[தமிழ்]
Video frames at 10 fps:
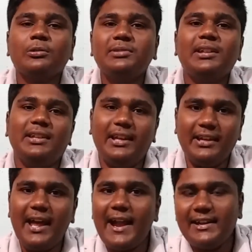ஸோ அது
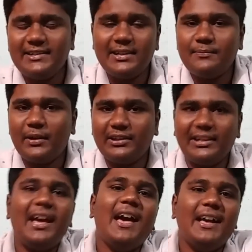என்ன ஆன்டிஜன்
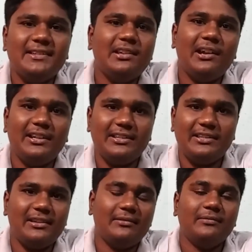பார்த்தீங்கன்னா ஹெச்
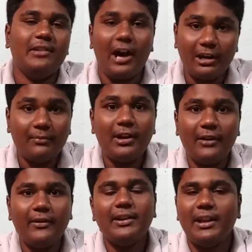ஆன்டிஜன்
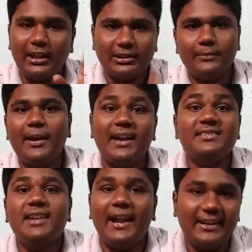நார்மலாகவே எல்லாத்துக்குமே
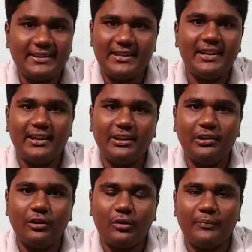ஹெச் ஆன்டிஜன்றது
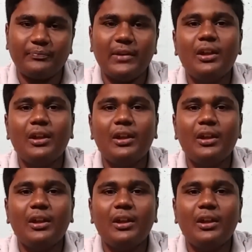இருக்கும்